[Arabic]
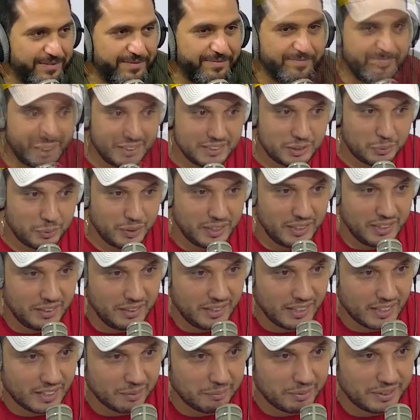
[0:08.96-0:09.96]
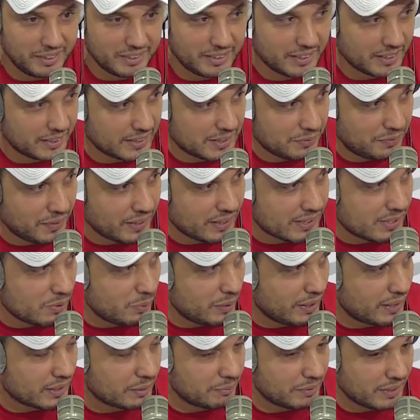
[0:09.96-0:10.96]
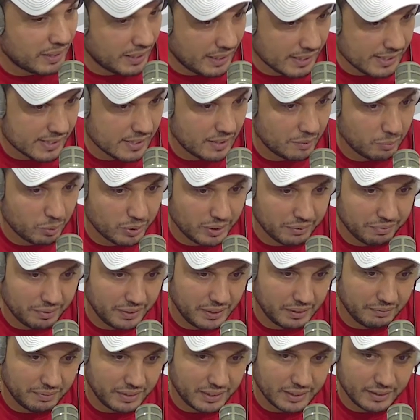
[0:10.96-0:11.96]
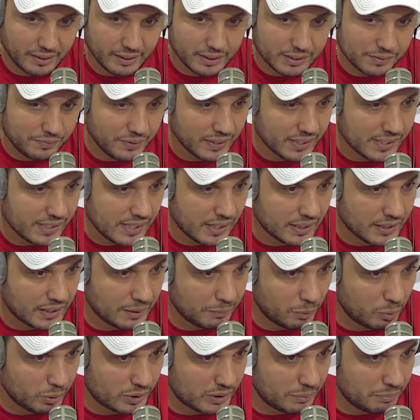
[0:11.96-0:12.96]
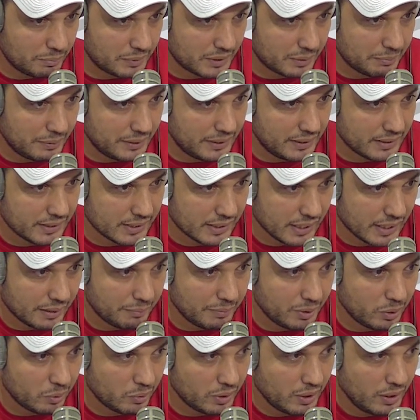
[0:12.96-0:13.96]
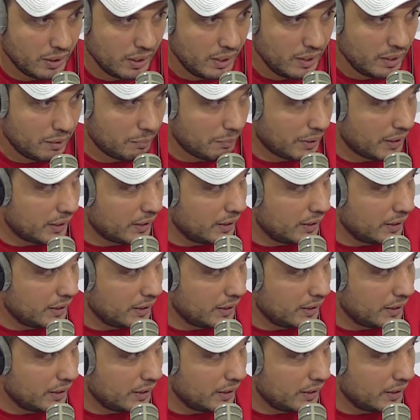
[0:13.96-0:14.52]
محمد علي جويني لاعب النادي الصفاقسي واحد من احسن المدافعين في النادي الصفاقسي عدى موسم متميز ناول مع